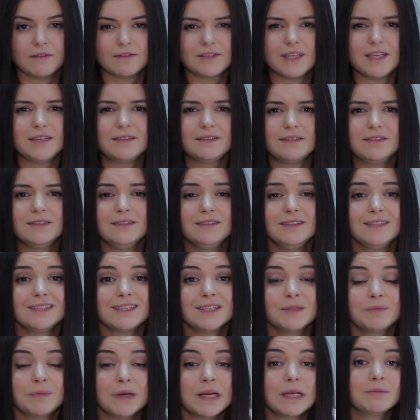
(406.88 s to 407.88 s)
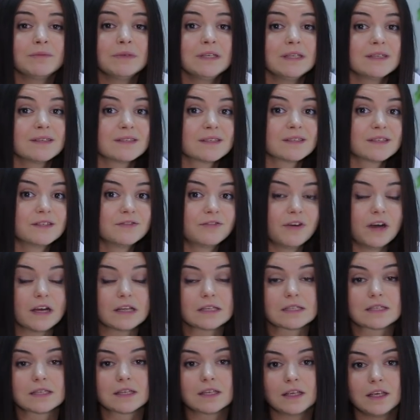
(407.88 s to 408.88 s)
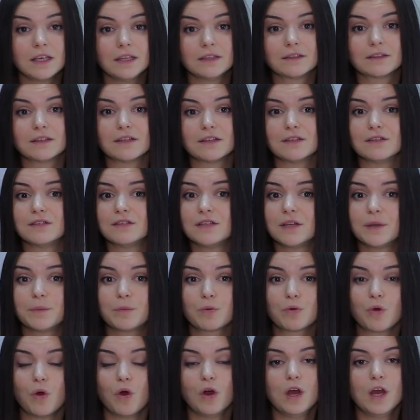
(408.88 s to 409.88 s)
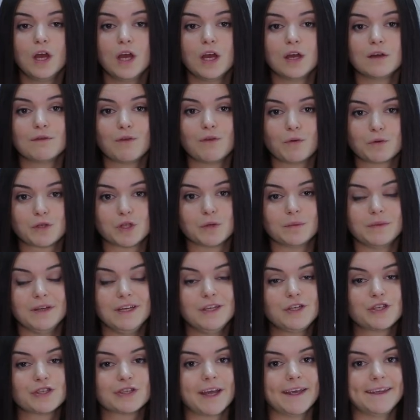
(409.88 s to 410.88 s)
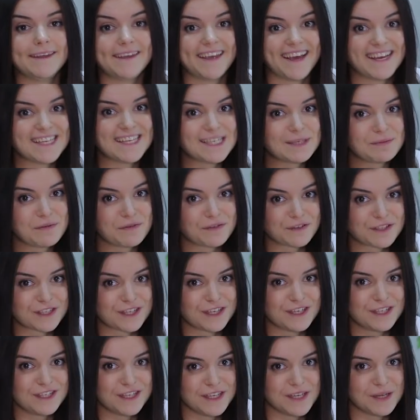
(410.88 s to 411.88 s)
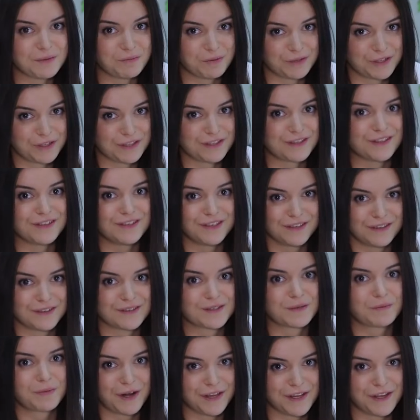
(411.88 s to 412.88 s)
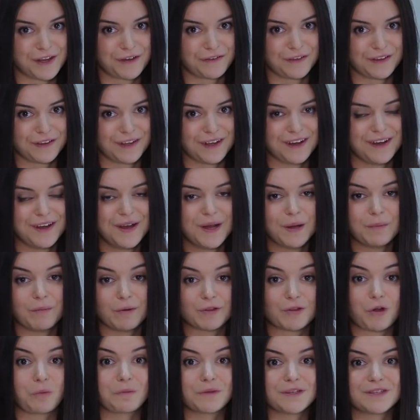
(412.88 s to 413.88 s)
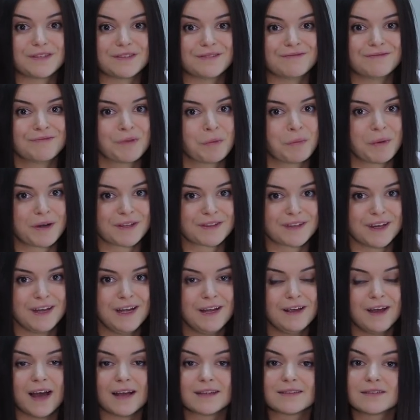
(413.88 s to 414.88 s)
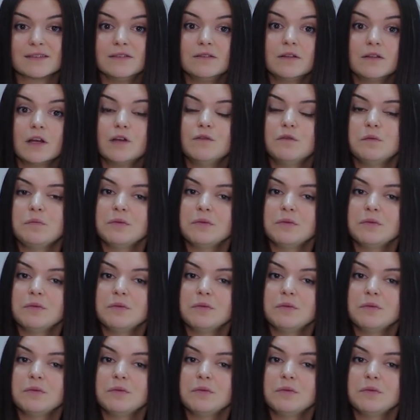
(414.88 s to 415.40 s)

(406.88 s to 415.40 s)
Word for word: Все эти неснимаемые X2, скидки, серебро. В общем, лично я себе воскресенье под это дело забронировала. Подробности на портале, а ссылка в